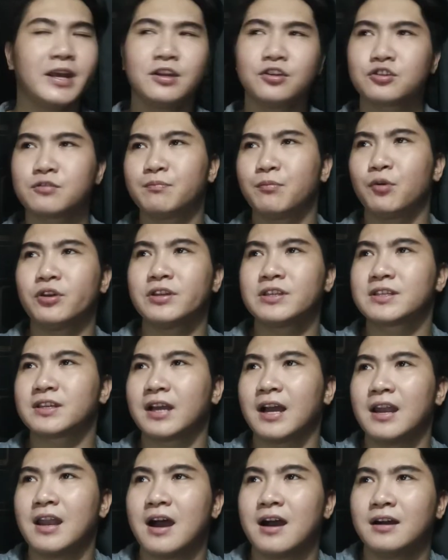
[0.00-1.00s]
minus points
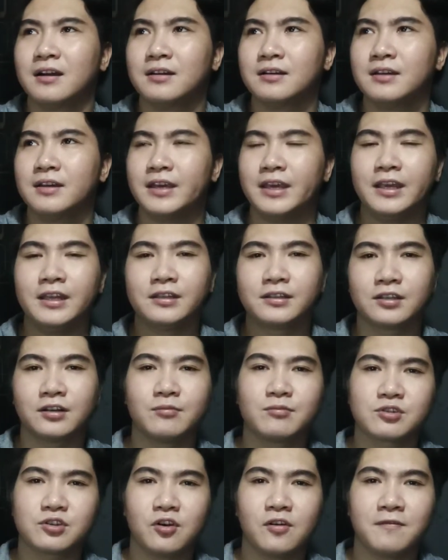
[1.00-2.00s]
ka lang in
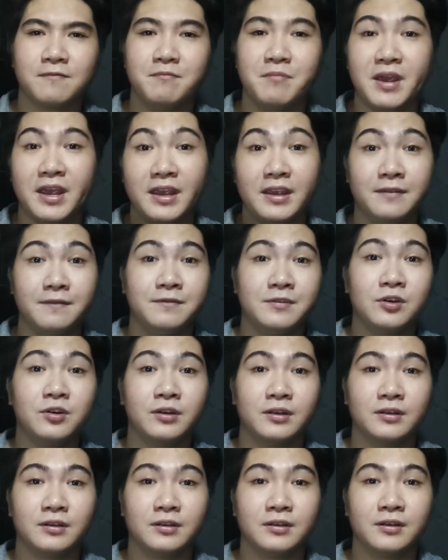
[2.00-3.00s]
terms of
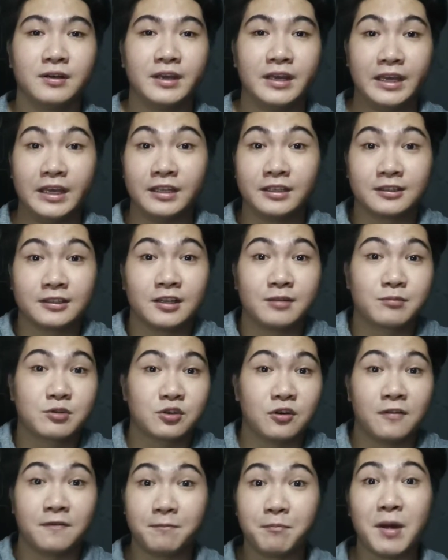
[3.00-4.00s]
behavior, in terms
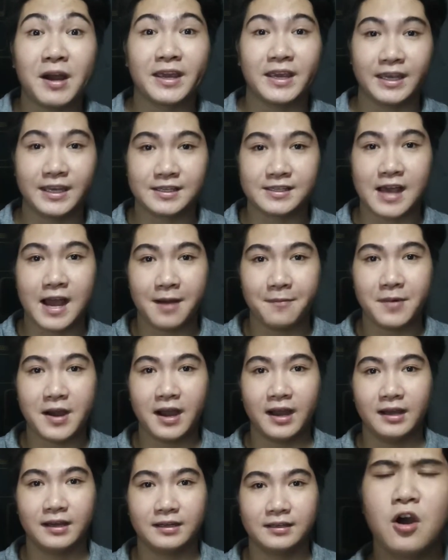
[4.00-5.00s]
of
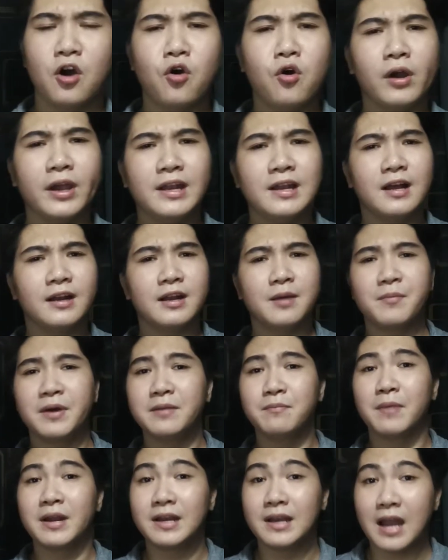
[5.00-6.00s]
pakikisama. Okay lang
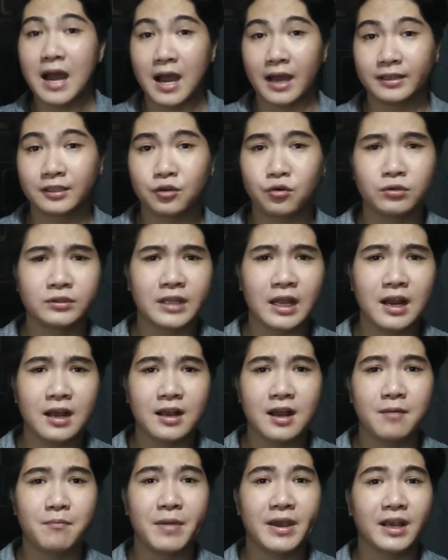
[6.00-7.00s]
naman man lahat kung
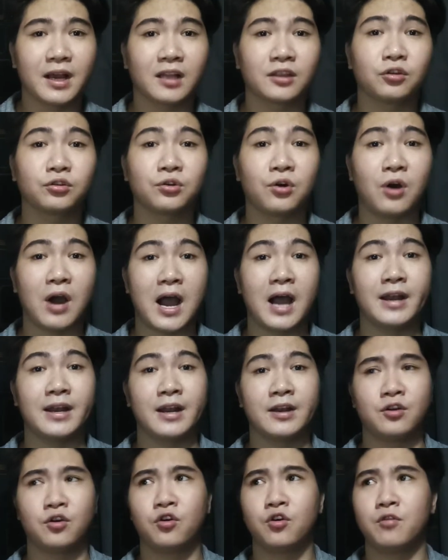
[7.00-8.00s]
talagang may
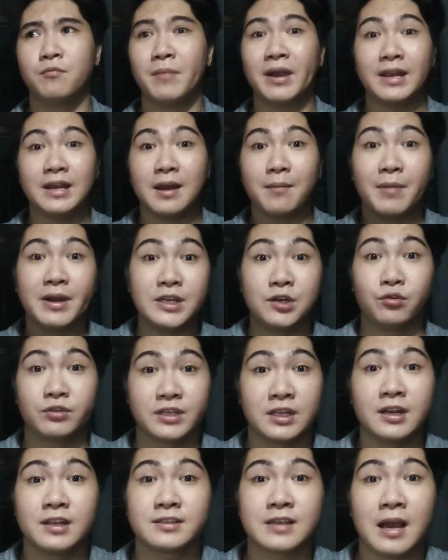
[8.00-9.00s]
katotohanan o may laman yung
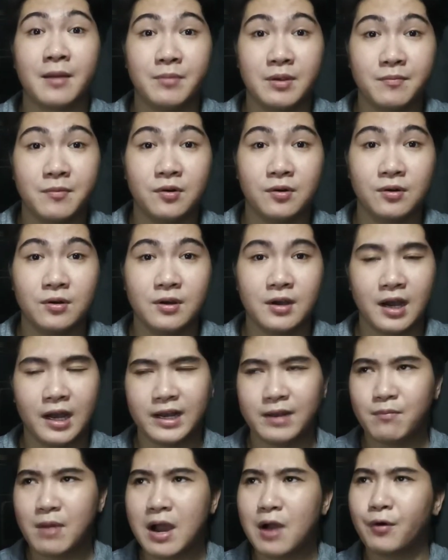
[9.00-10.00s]
sinasabi mo.
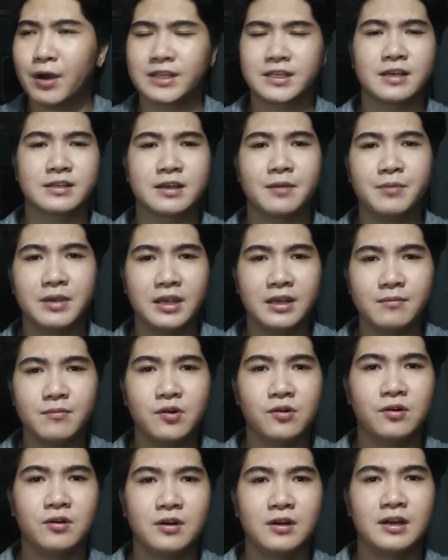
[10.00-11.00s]
Halimbawa, sasabihin
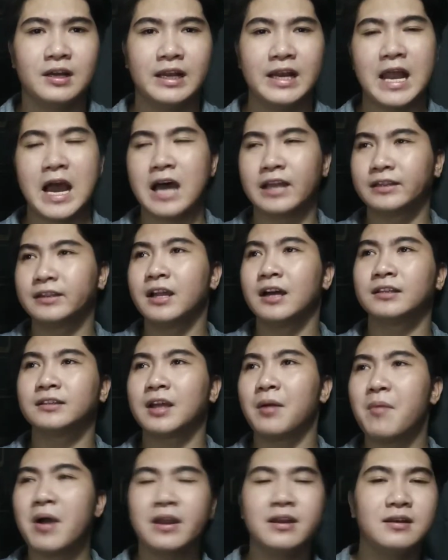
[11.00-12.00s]
mo, lahat ng
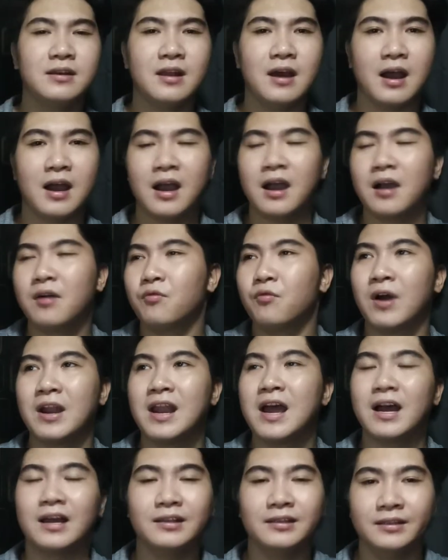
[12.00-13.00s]
tamad, ah,
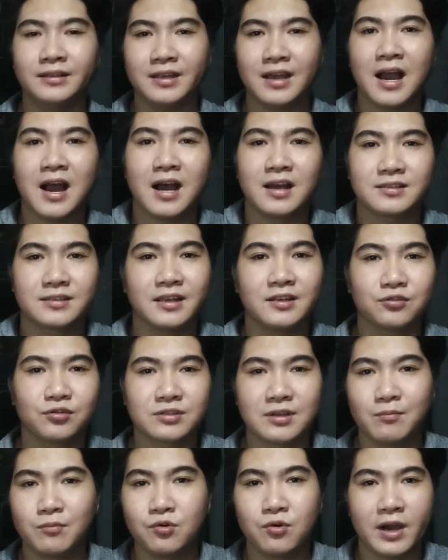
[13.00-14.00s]
wala, di aasenso
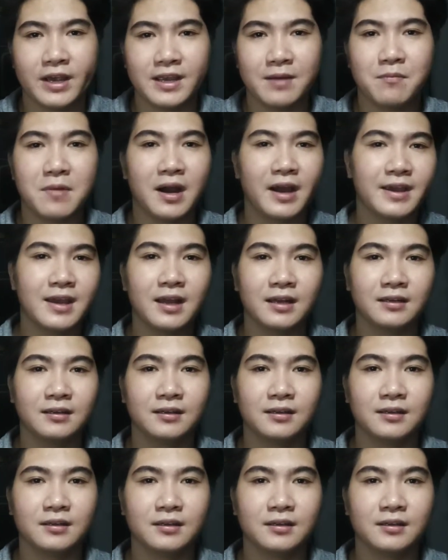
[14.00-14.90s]
sa buhay ang mga yan